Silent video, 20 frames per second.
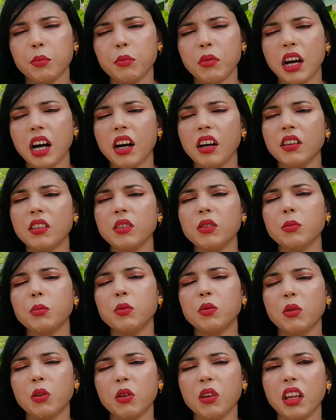মাও
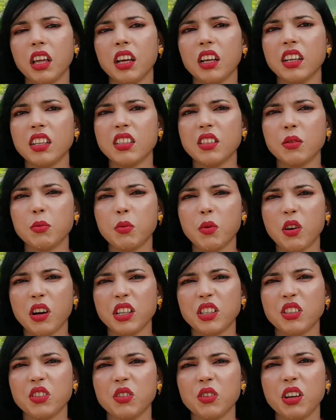বুড়ো হয়ে গেছে
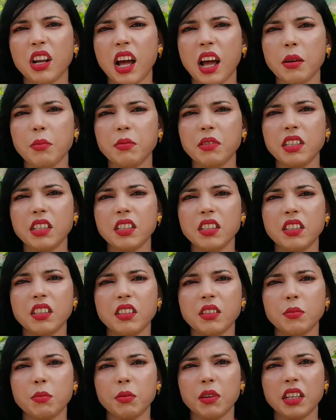বয়স্ক ডায়াবেটিস
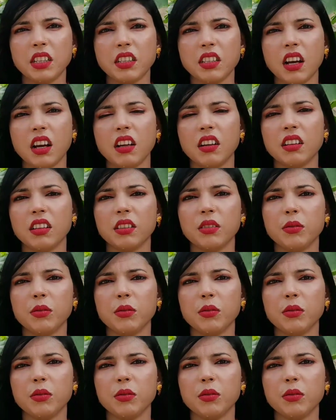প্রেশার